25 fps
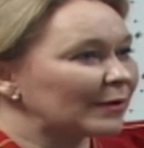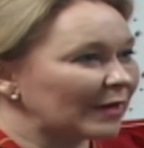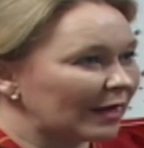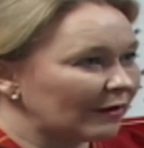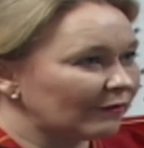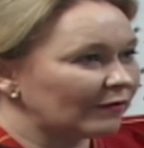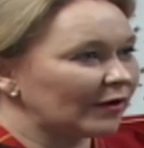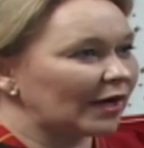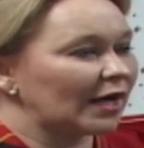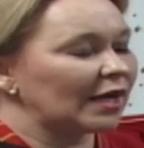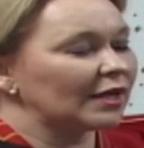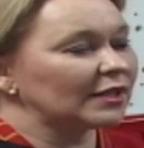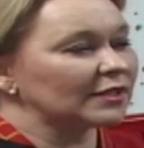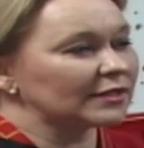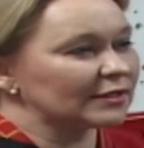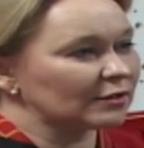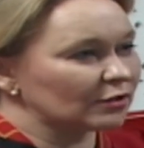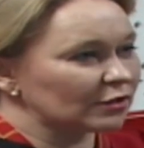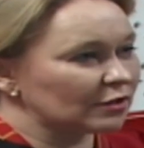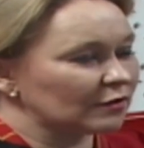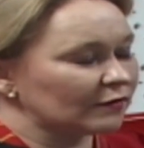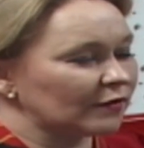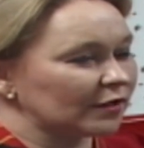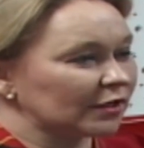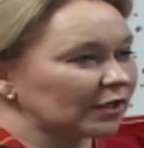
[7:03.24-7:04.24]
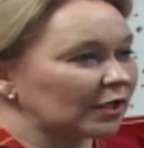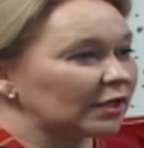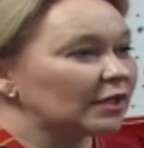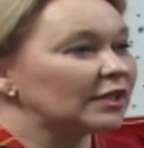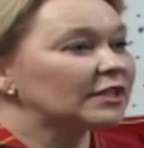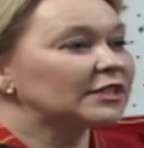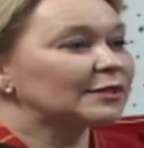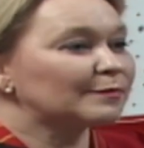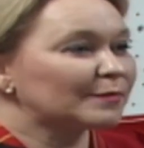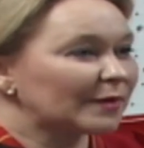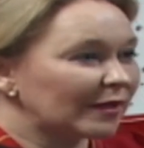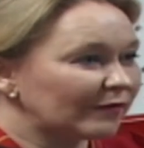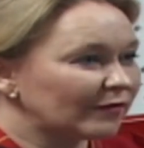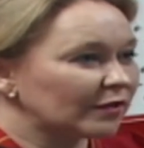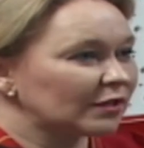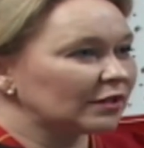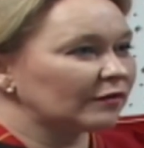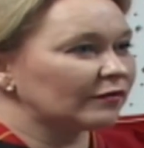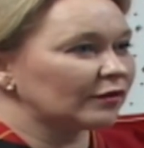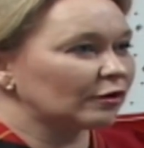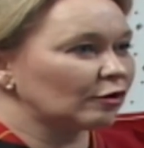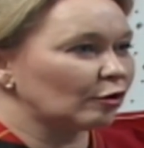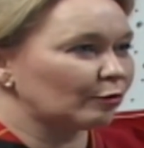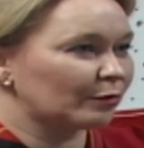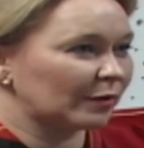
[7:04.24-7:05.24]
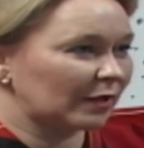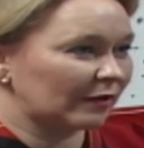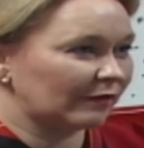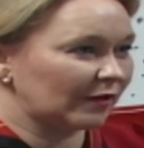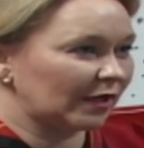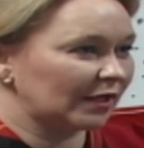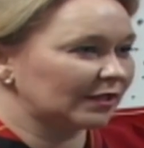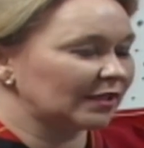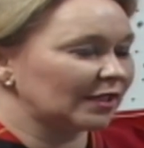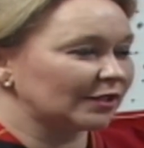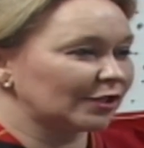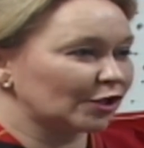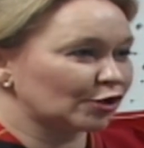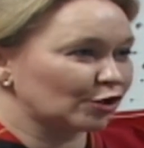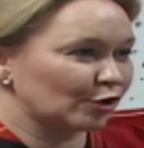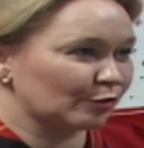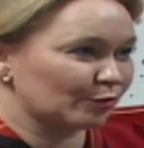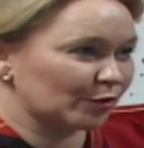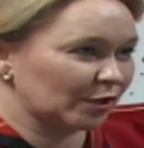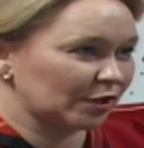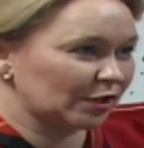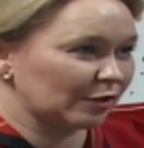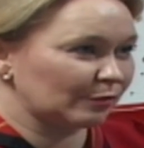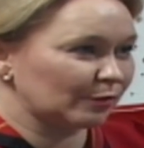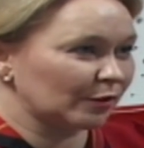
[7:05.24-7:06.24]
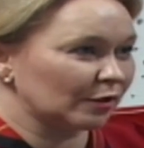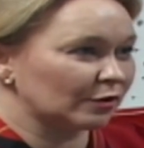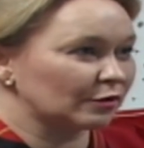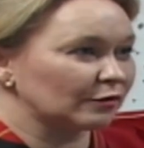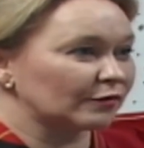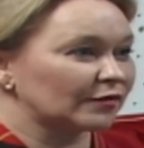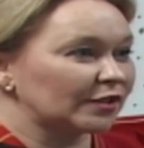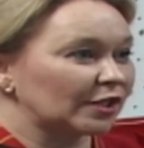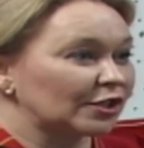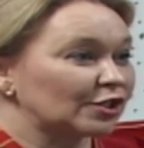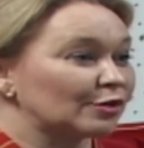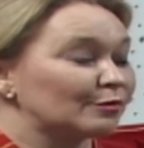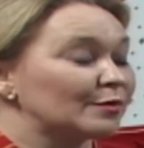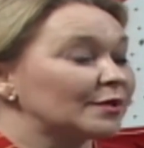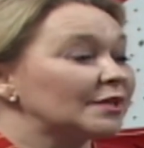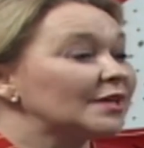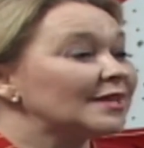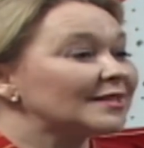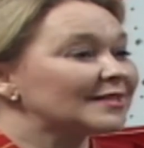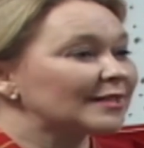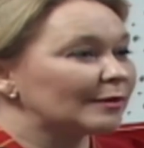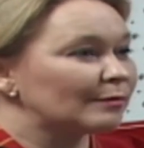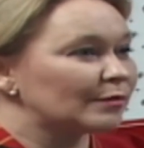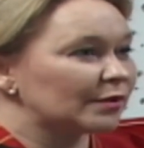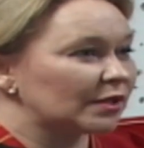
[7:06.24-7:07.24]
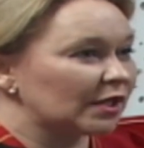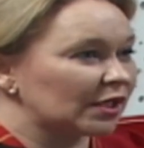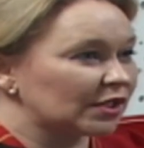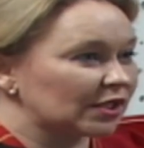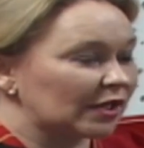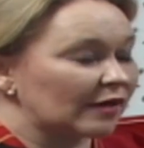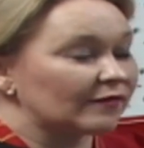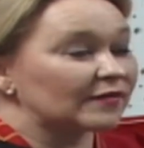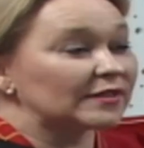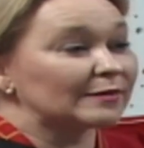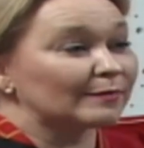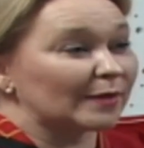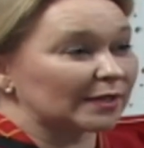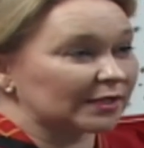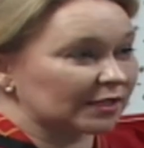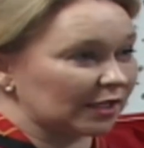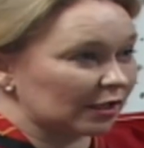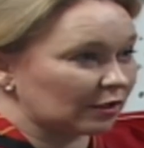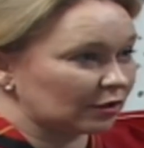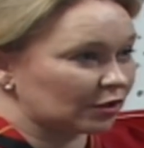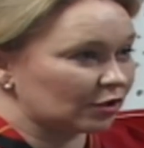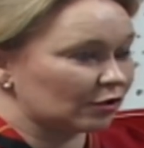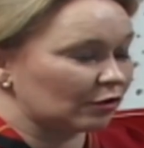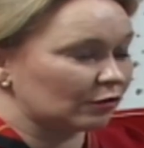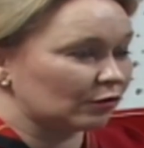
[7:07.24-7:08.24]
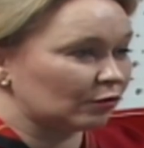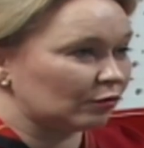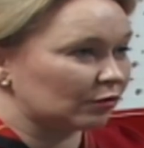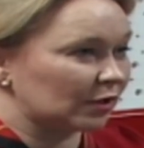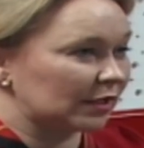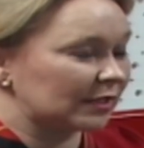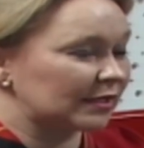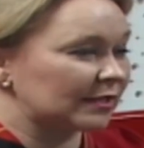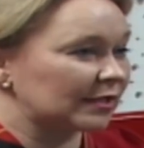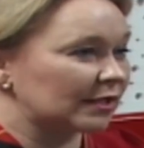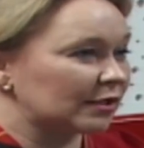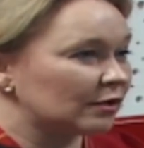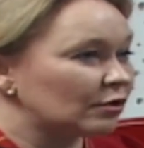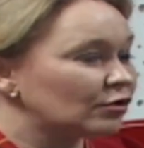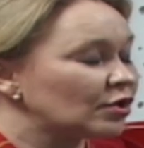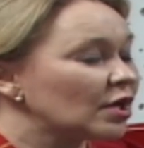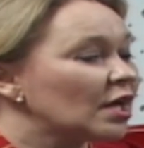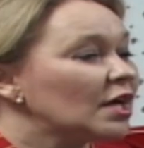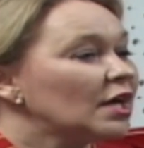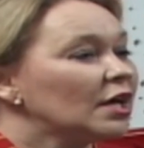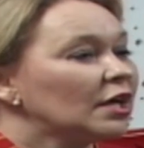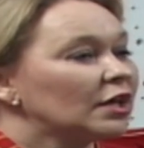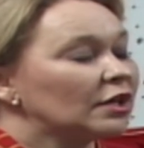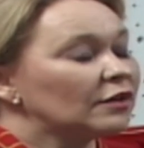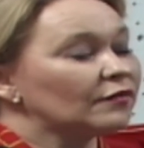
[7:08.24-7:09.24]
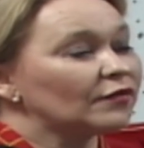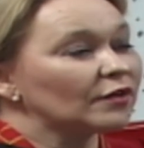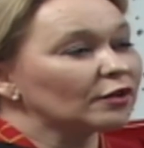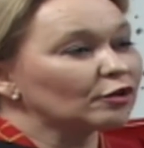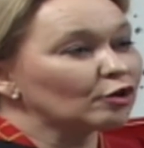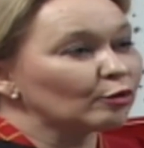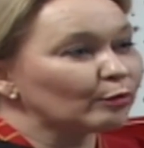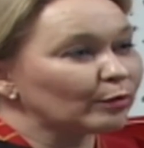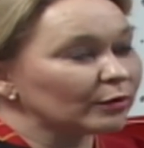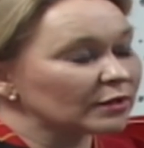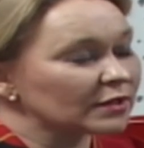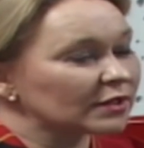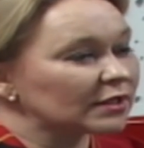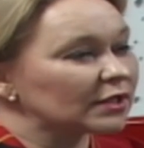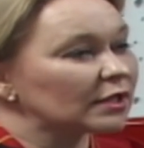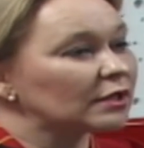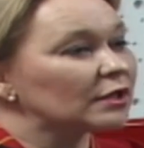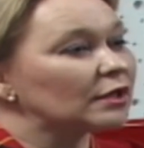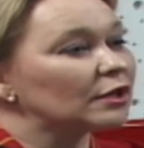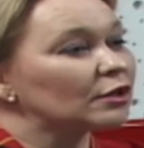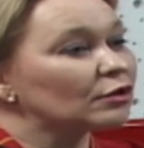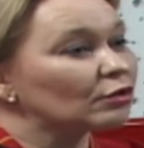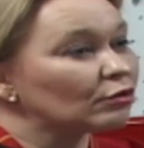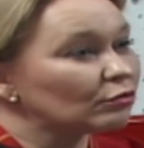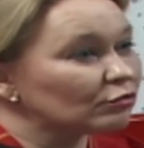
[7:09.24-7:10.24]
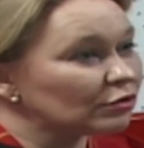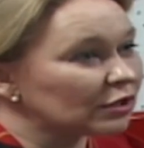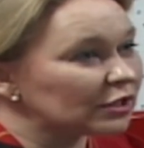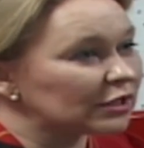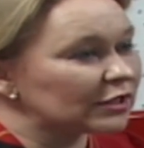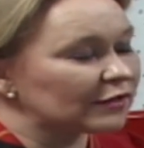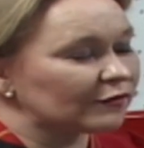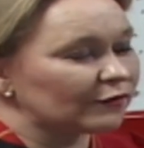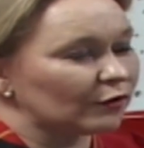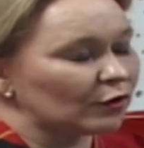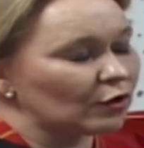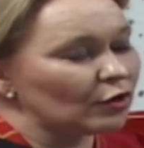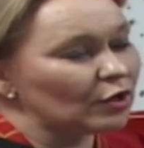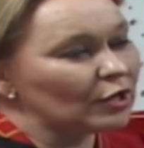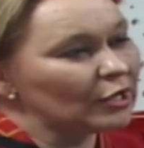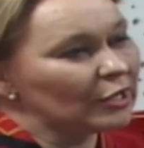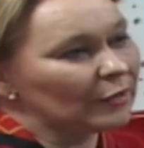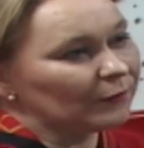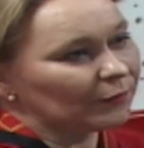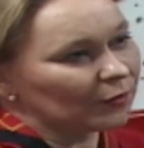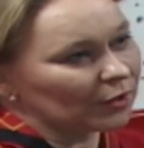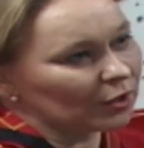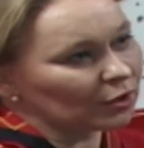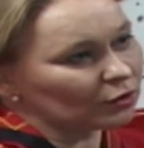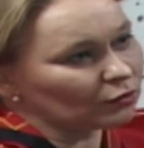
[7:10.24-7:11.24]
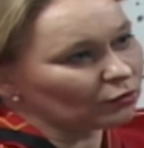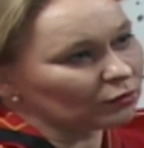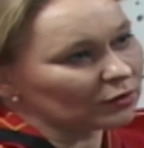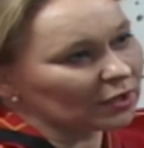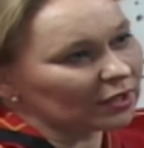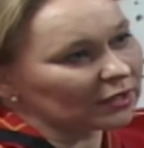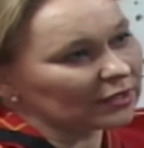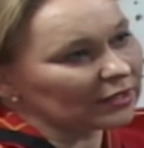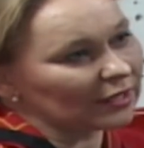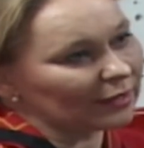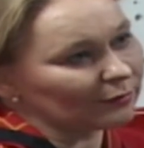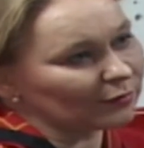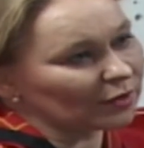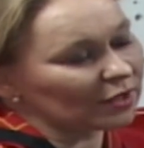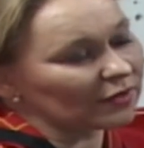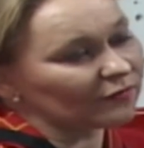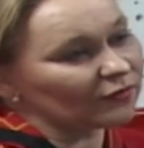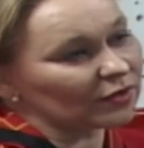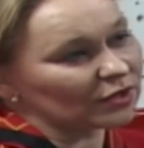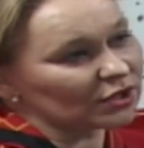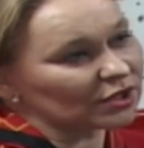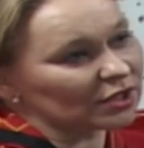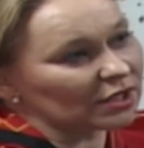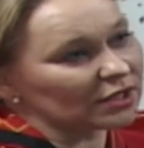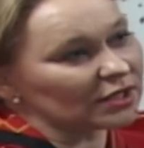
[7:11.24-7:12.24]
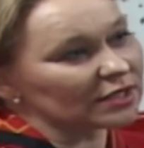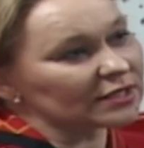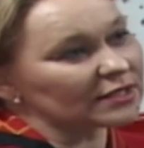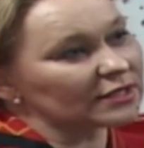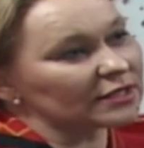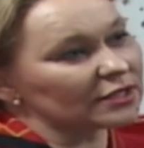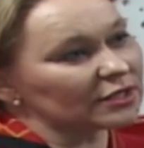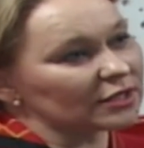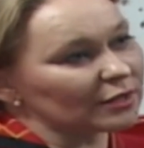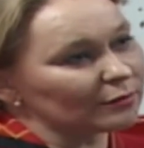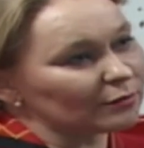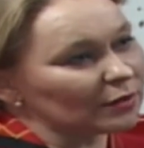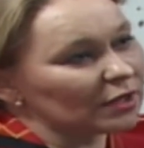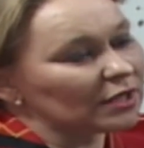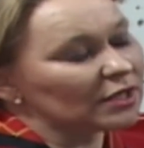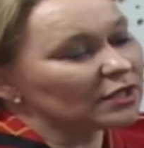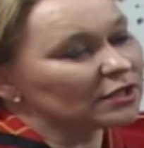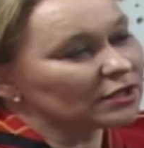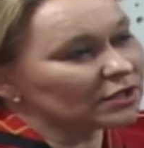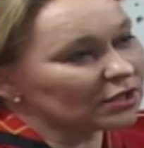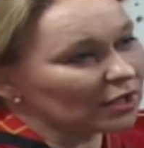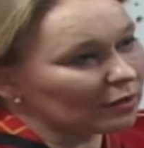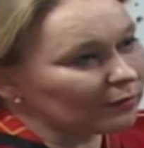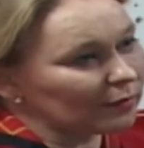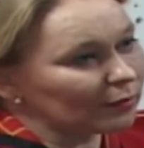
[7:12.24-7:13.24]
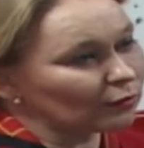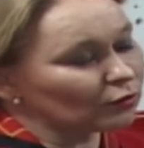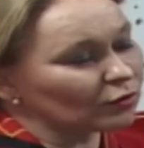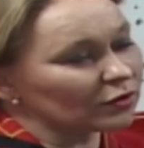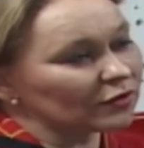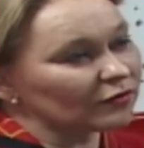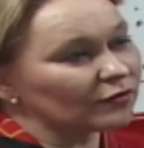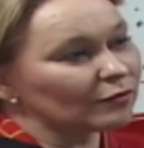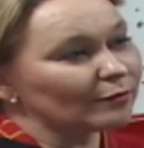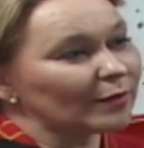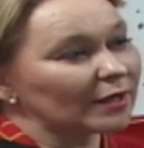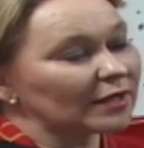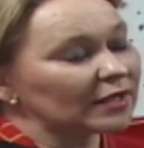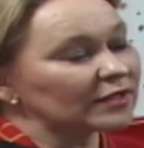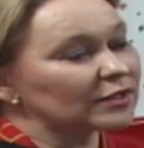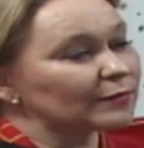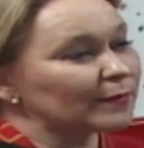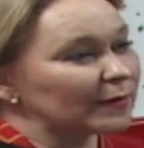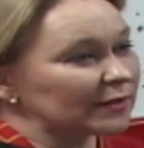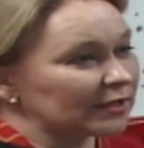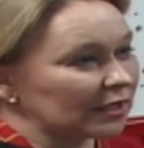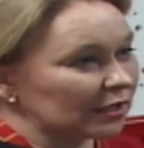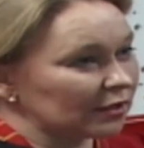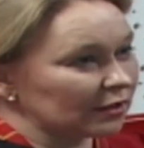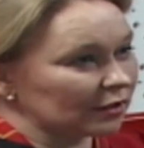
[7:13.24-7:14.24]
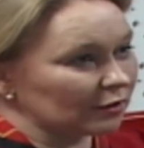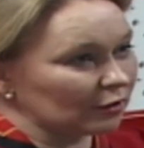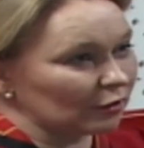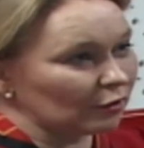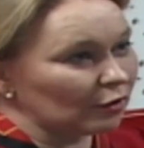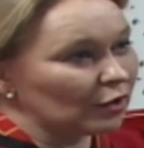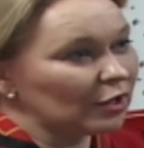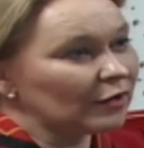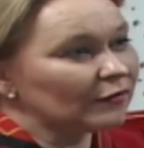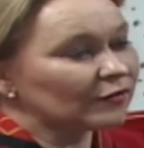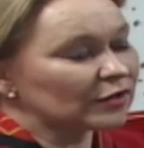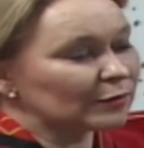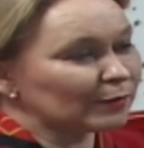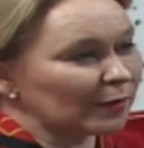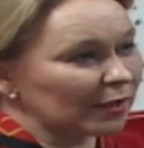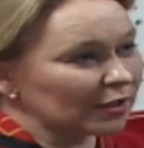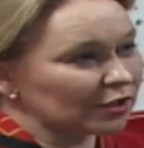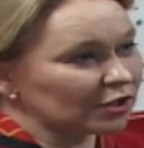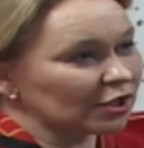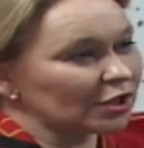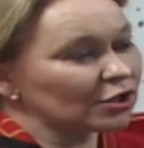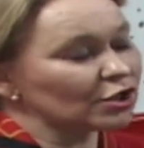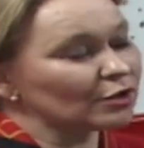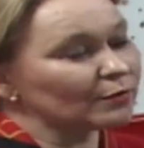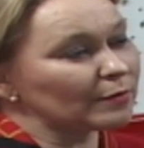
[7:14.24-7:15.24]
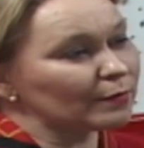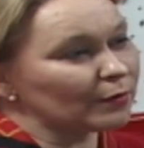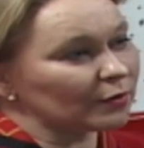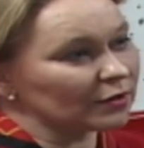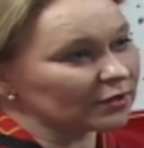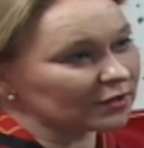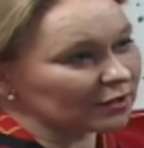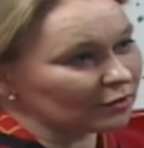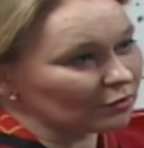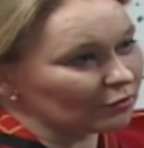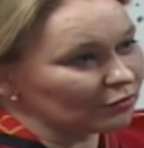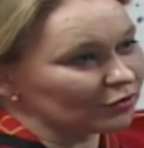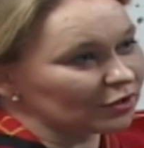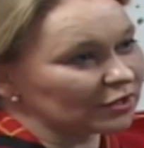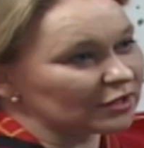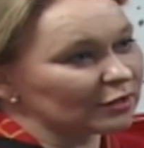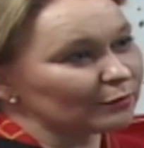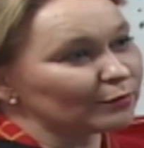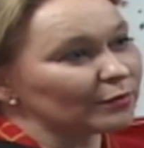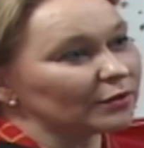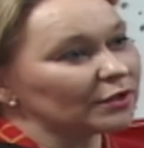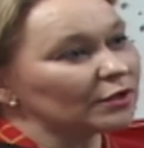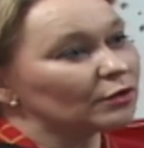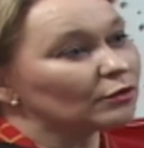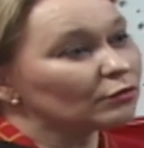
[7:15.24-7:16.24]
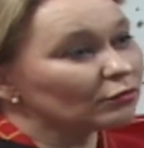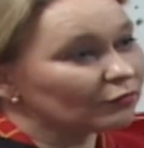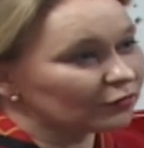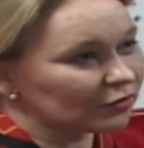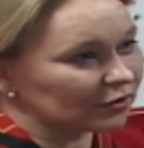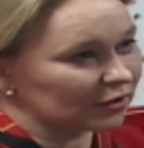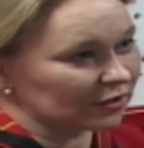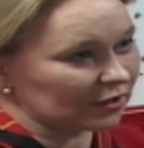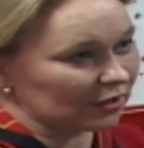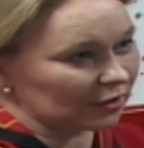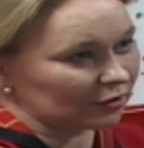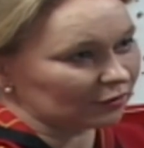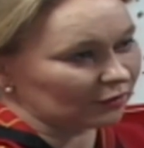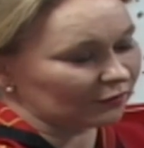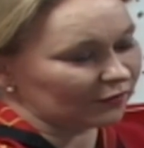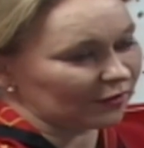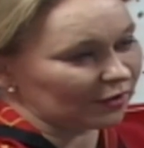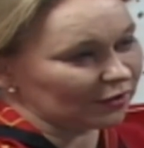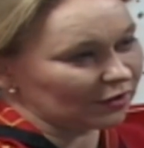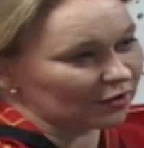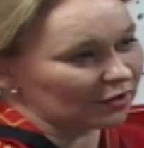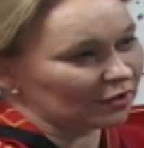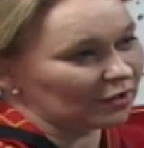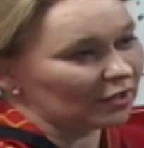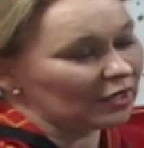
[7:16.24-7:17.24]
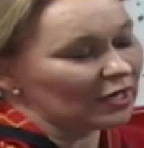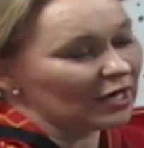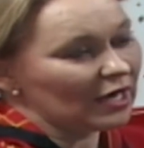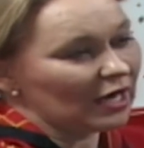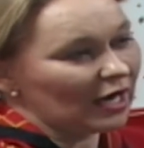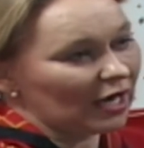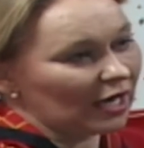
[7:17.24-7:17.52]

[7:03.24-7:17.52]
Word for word: prawa, ale stosowania sprawiedliwego prawa dla naszych przedsiębiorców, tak żeby nie zabijać, a wzmacniać konkurencyjność. I wielkopolskie rolnictwo, e, które dla mnie właśnie jest tym działem, który wymaga specjalnego wsparcia, żeby polscy rolnicy byli równie traktowani traktowani,